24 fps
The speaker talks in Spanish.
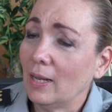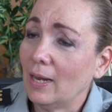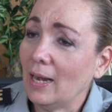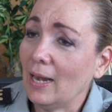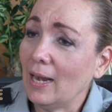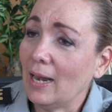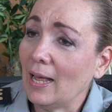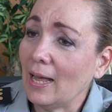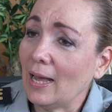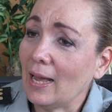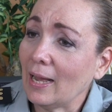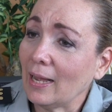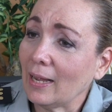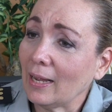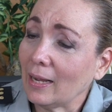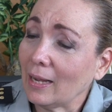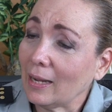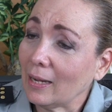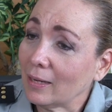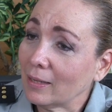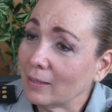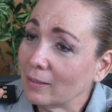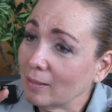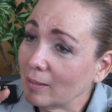La
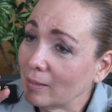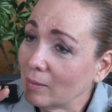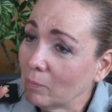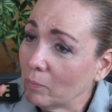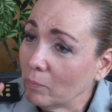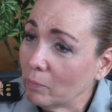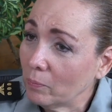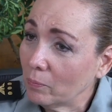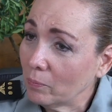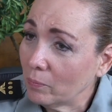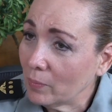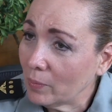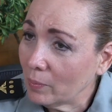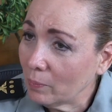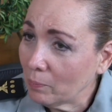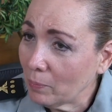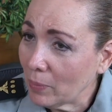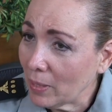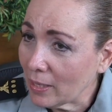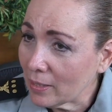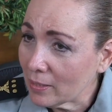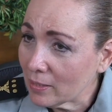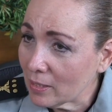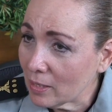
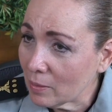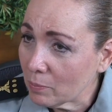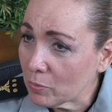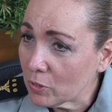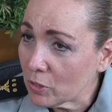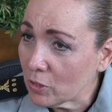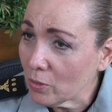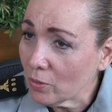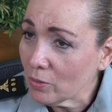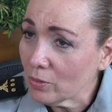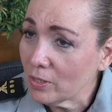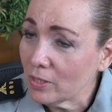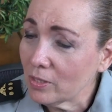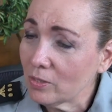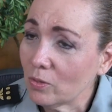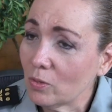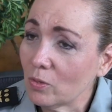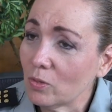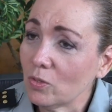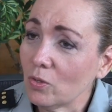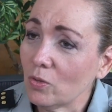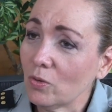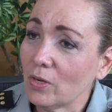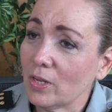percepción
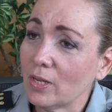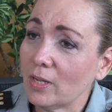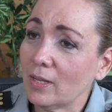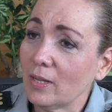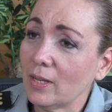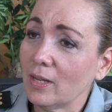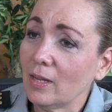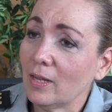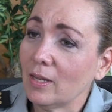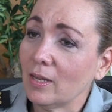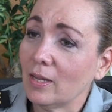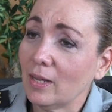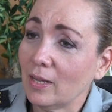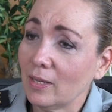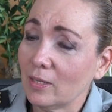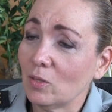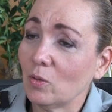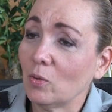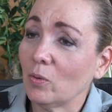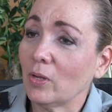distorsionada es